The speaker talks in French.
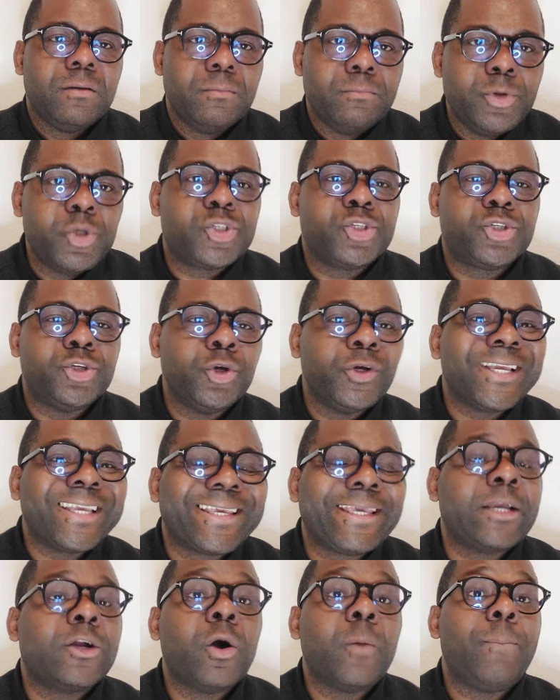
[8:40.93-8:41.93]
Monsieur
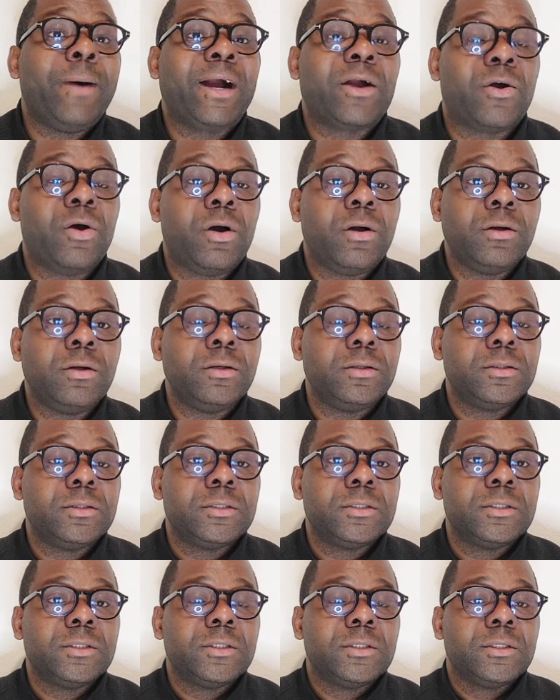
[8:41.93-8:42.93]
Guy Compacol
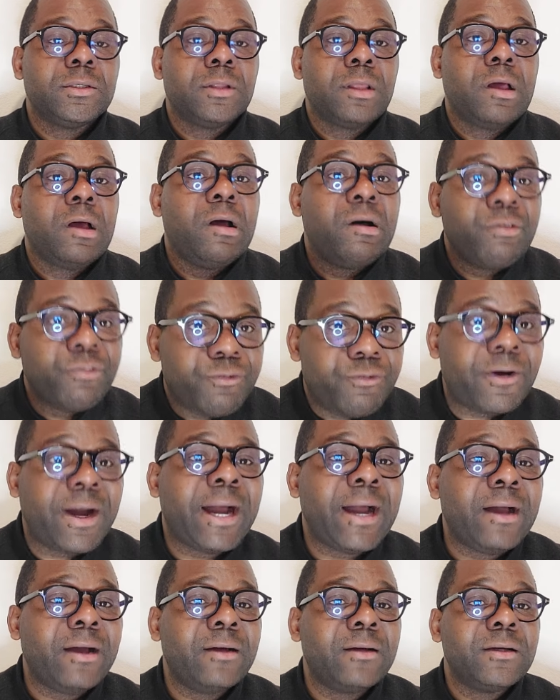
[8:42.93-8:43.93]

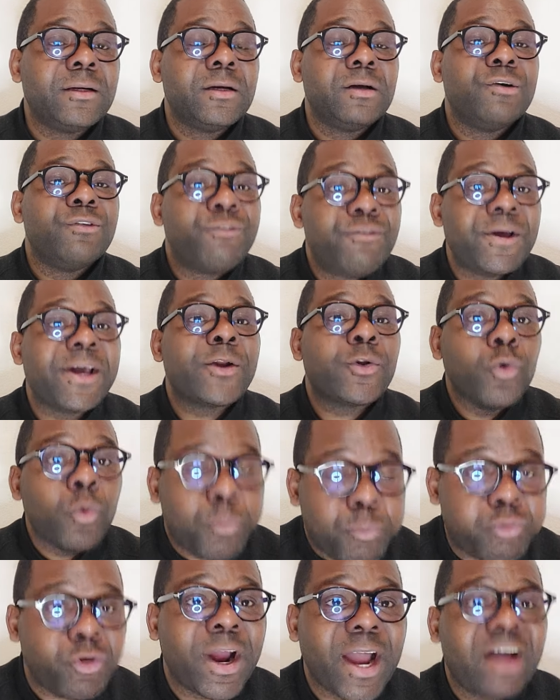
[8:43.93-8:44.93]
va faire
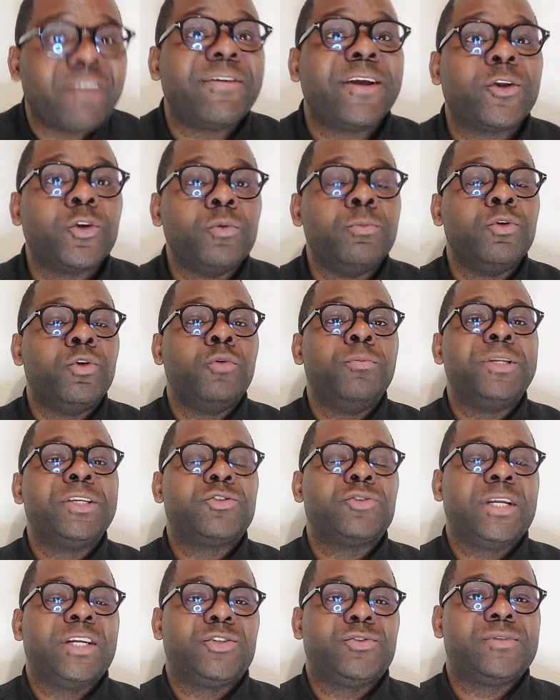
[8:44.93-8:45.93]
le point avec le
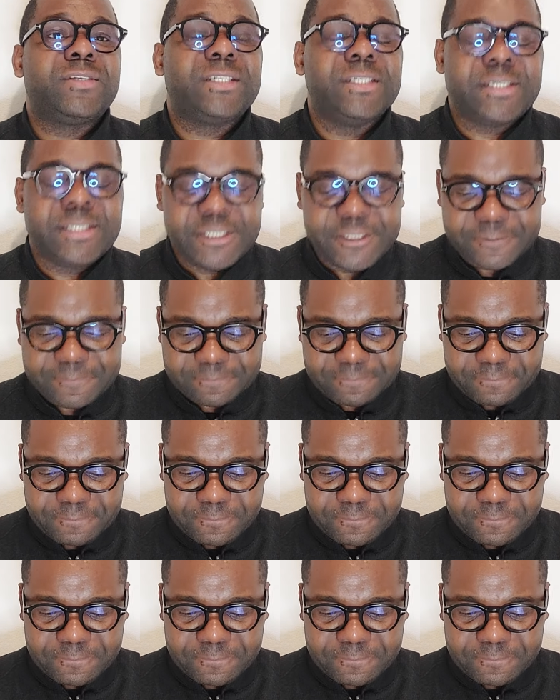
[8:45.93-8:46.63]
ministre de la Justice.